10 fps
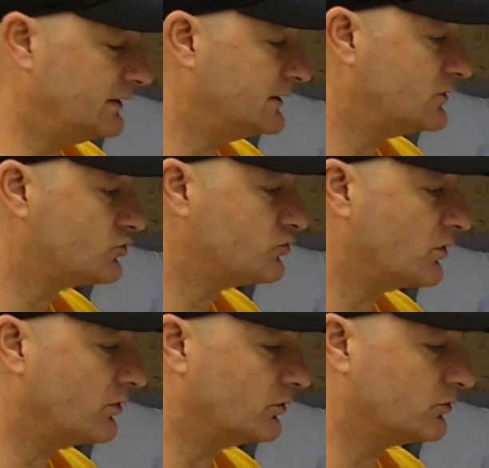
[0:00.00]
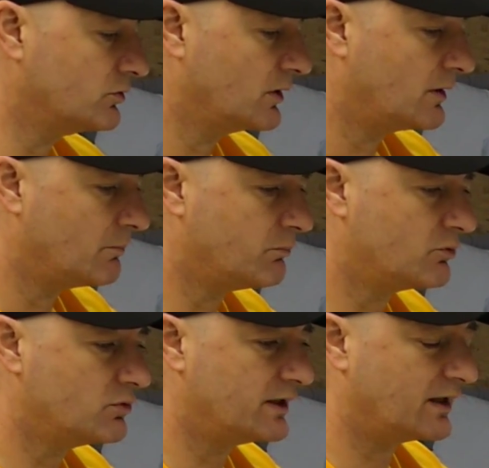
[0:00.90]
dissout euh,
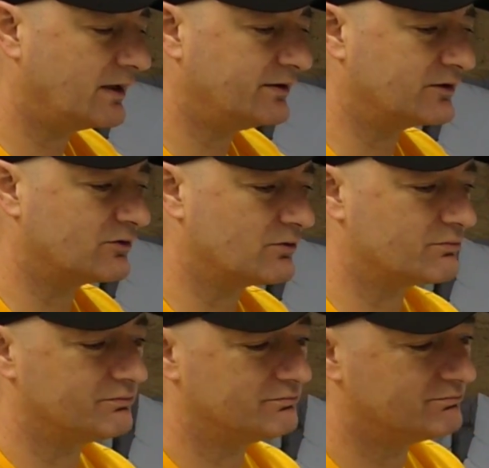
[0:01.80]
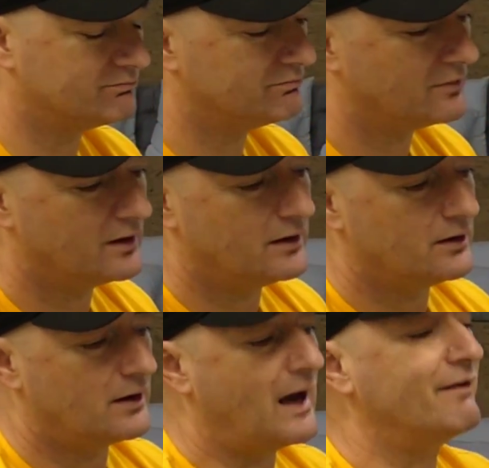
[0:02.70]
beaucoup les graisses. Est-ce que
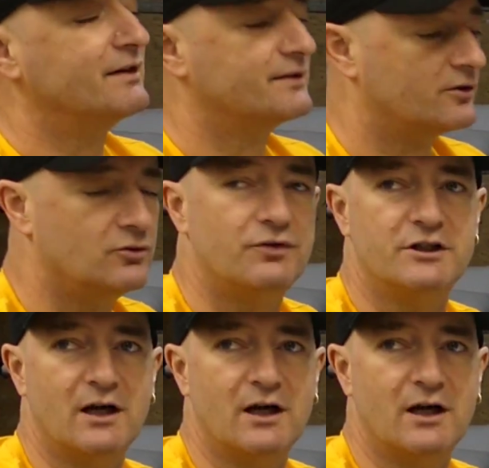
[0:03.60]
avec ça, tu fais